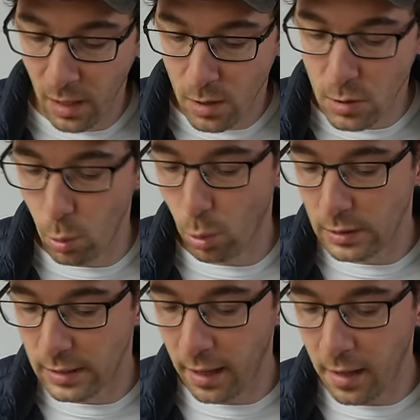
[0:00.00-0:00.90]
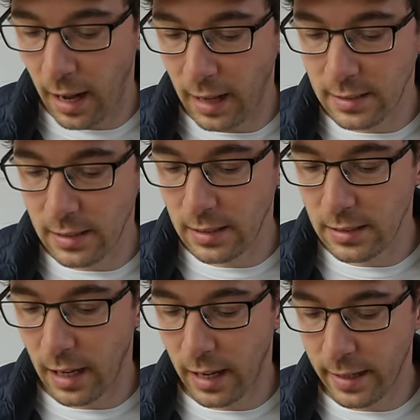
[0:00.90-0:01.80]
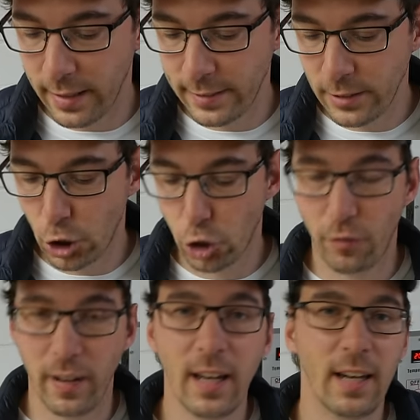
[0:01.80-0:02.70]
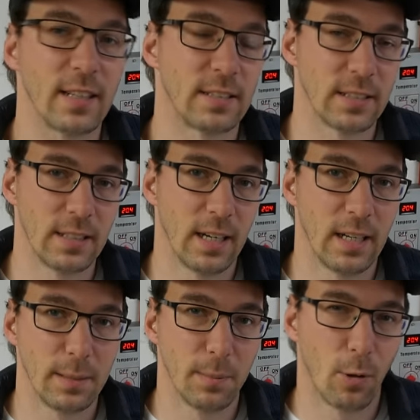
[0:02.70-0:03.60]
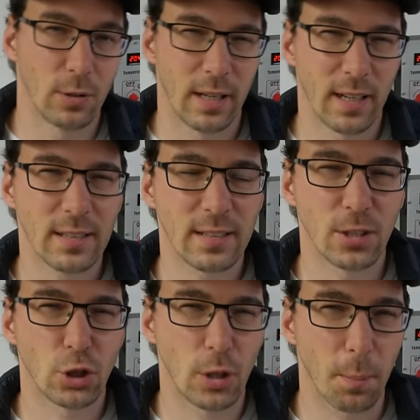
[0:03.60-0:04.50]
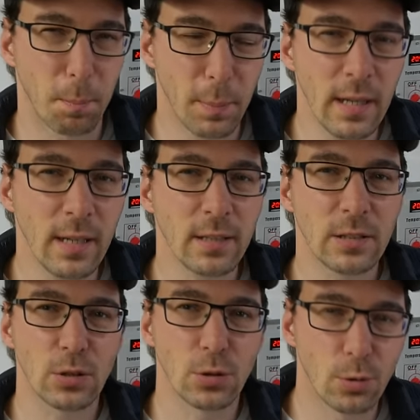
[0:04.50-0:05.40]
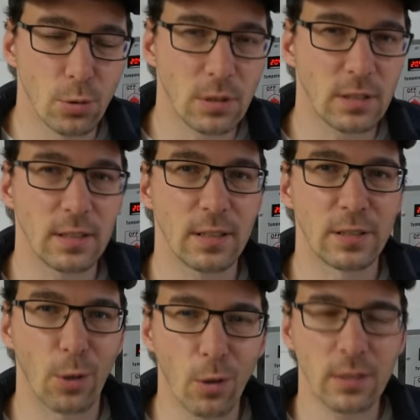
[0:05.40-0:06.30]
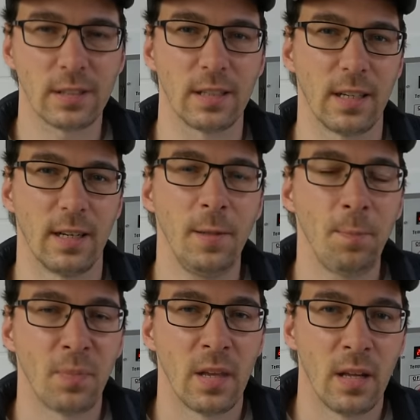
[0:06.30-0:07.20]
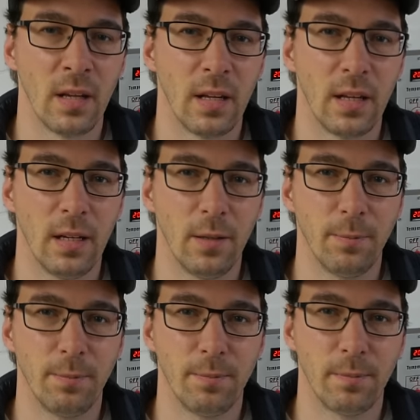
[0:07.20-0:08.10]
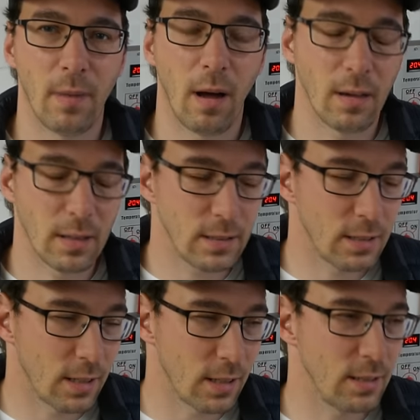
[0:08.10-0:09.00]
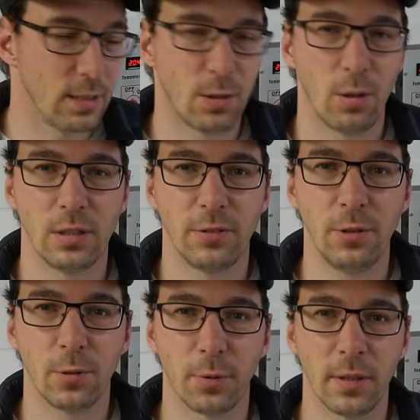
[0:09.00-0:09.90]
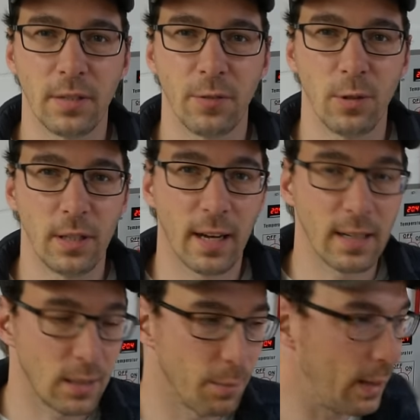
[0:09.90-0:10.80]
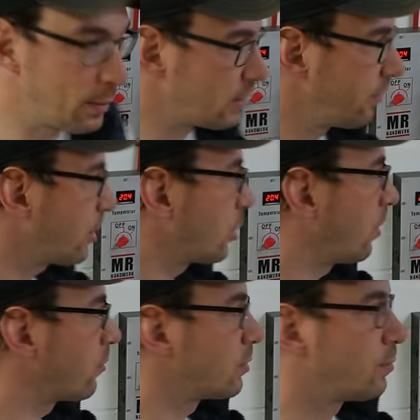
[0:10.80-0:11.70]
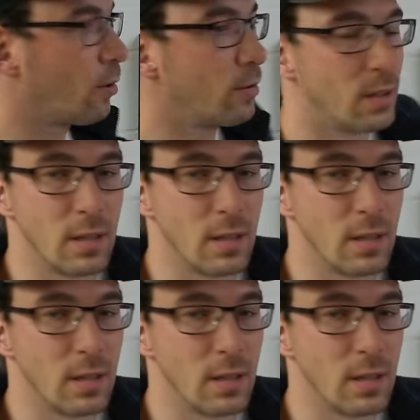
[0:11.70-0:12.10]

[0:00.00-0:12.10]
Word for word: So, dann hatte ich ein Schwerlastregal gebaut. Ein ganz, ganz stabiles, günstiges Holzregal. Ähm, richtig, richtig tolles Videoprojekt, wenn du dir gerade dabei bist, eine Werkstatt aufzubauen.